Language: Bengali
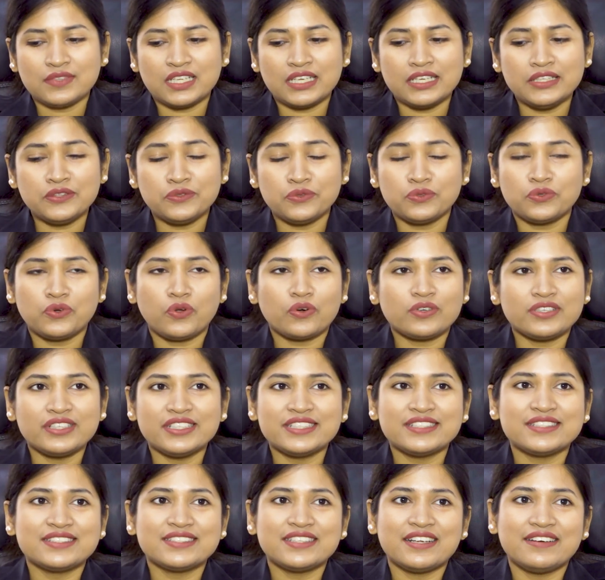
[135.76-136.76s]
কিন্তু নট
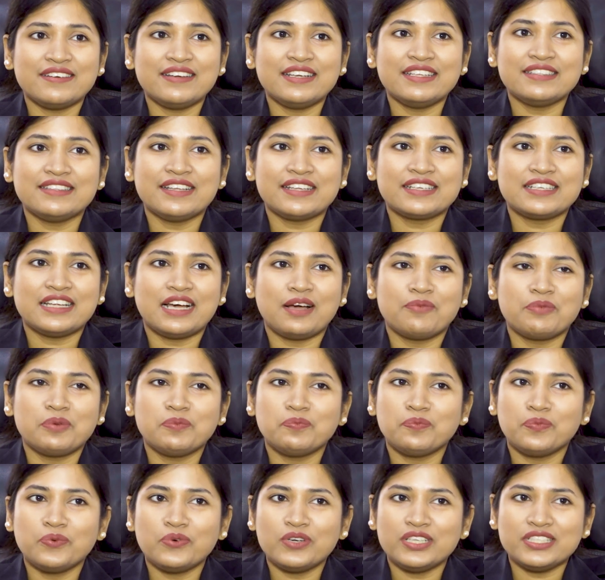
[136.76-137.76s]
নেসেসারিলি দ্যাট আমি
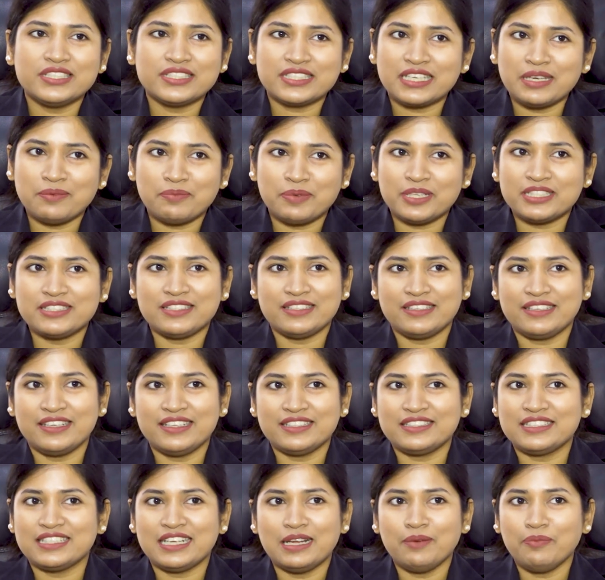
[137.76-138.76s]
পুলিশকে বেছে
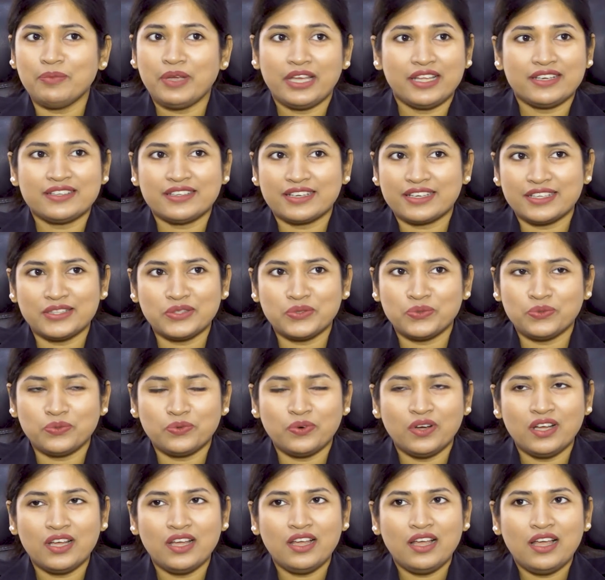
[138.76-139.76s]
নিয়েছিলাম এটা কিন্তু
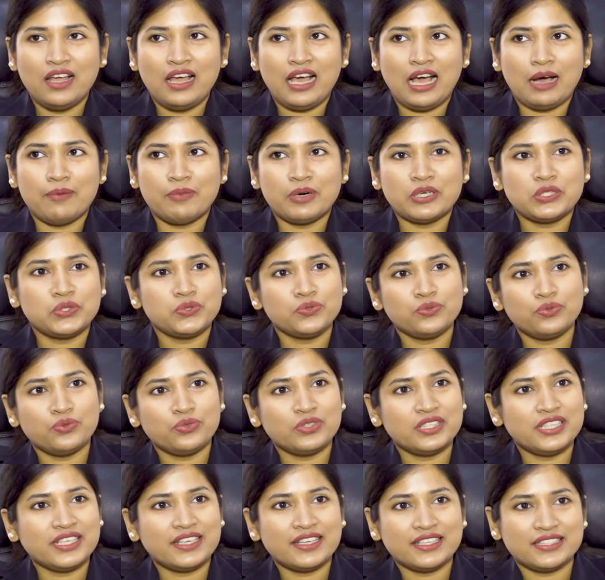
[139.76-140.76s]
আমার শুরুর
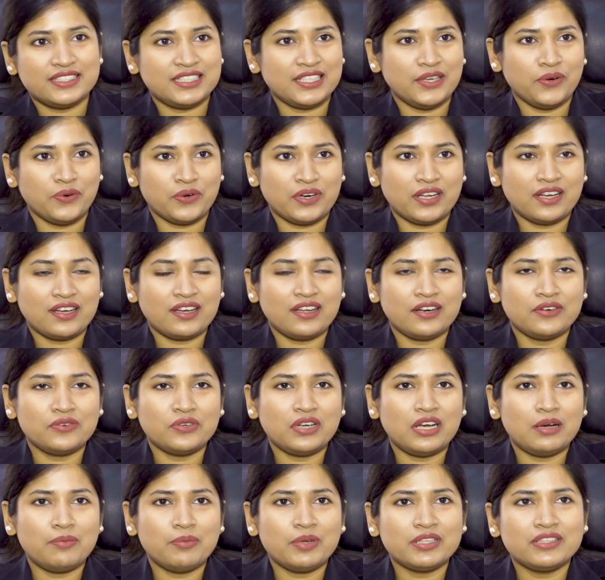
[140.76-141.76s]
দিকে ছিল না কারণ
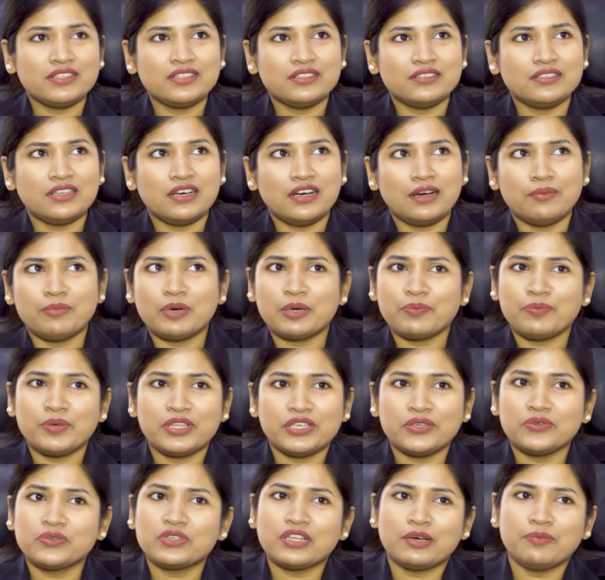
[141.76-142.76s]
আমাদের আমার
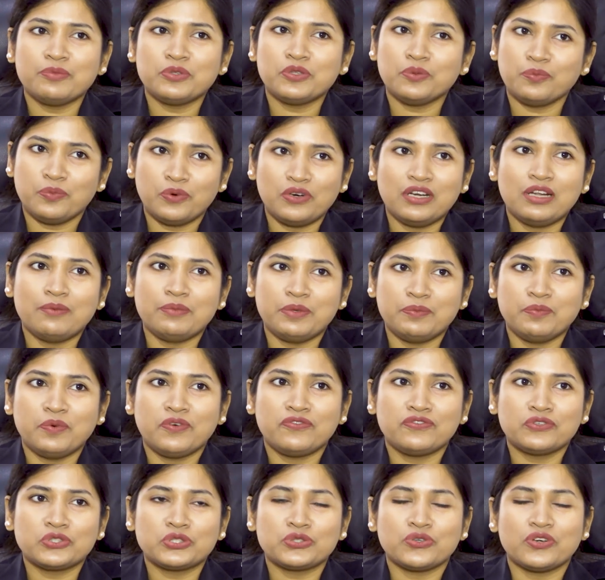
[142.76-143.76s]
বেড়ে ওঠা আমি তো বললাম আমি
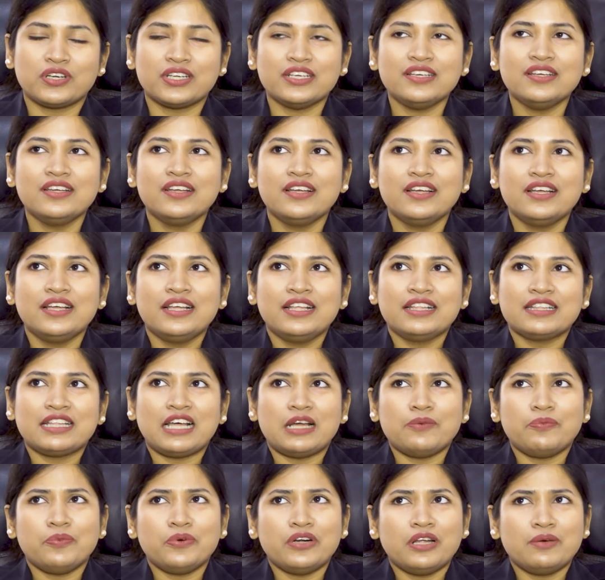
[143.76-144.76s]
মফসলে
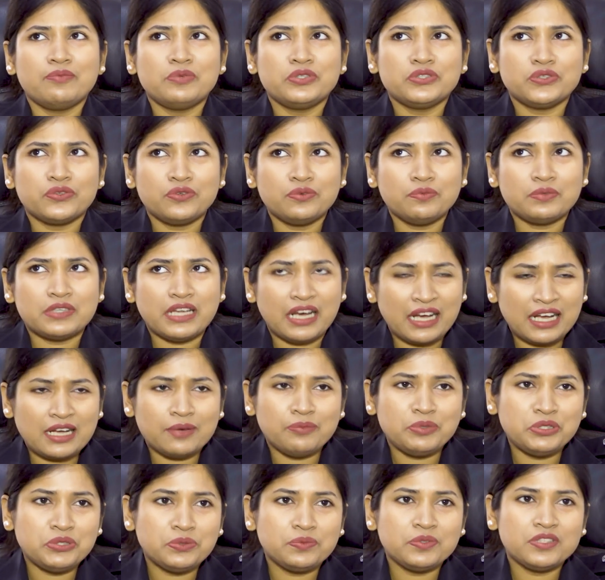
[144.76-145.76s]
তারপর আমি যখন ঢাকা
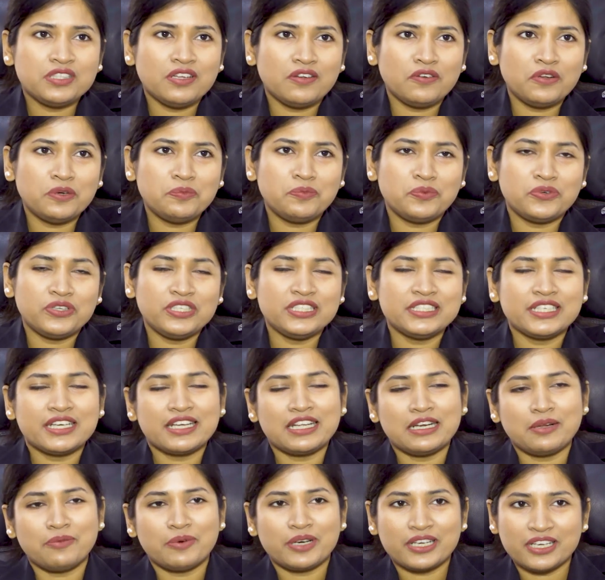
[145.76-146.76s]
বিশ্ববিদ্যালয়ে পড়ি
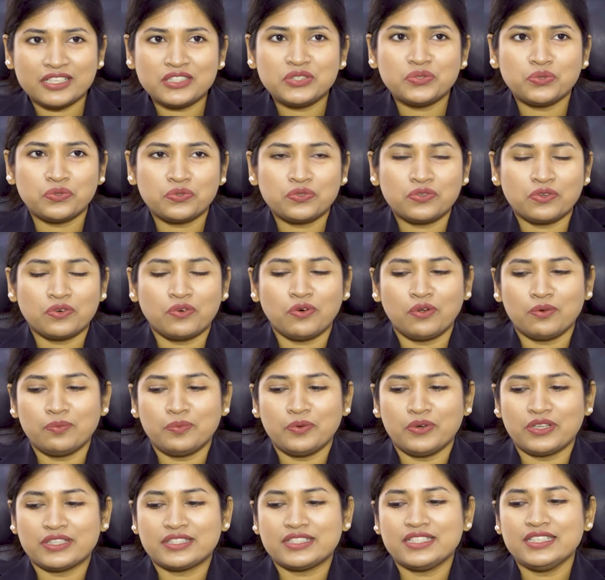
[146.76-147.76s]
সেখানে আমার একটা ছোট্ট গল্প
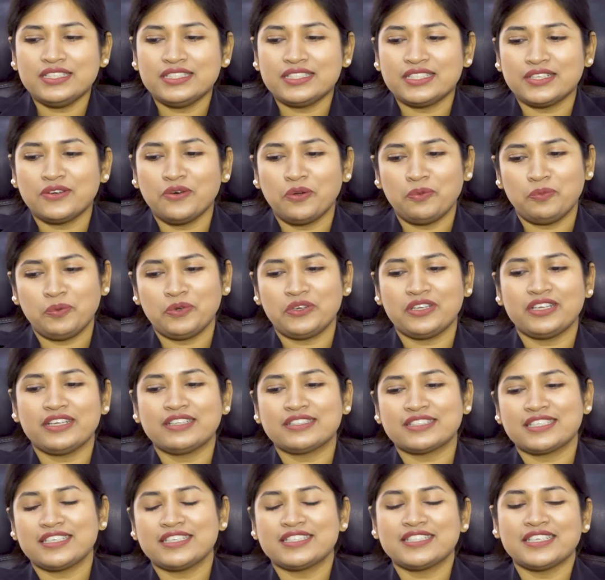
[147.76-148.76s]
আছে সেই গল্পটা
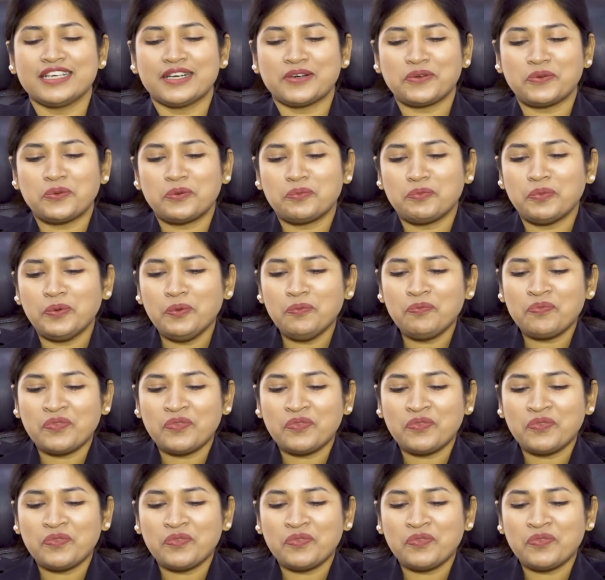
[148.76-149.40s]
আজকে শেয়ার করব